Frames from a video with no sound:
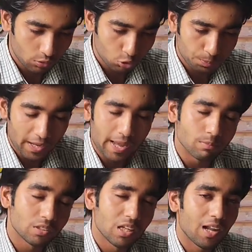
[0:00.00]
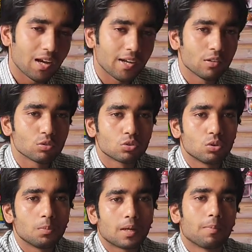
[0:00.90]
उस पर एमसिल लगा के
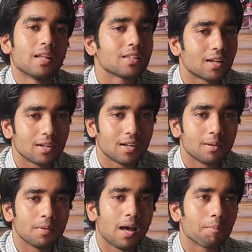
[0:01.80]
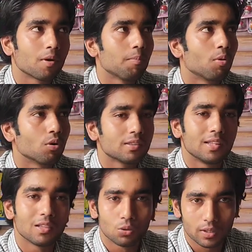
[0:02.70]
उसको बर्बाद करने में आपका बहुत
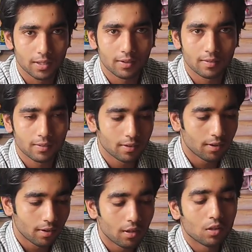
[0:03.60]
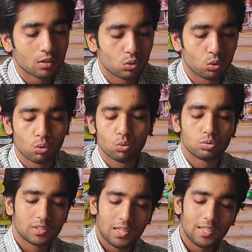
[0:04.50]
दिल दुखेगा तो
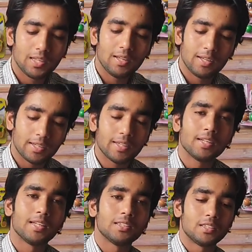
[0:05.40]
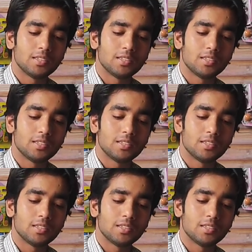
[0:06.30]
उसके लिए एक ये नई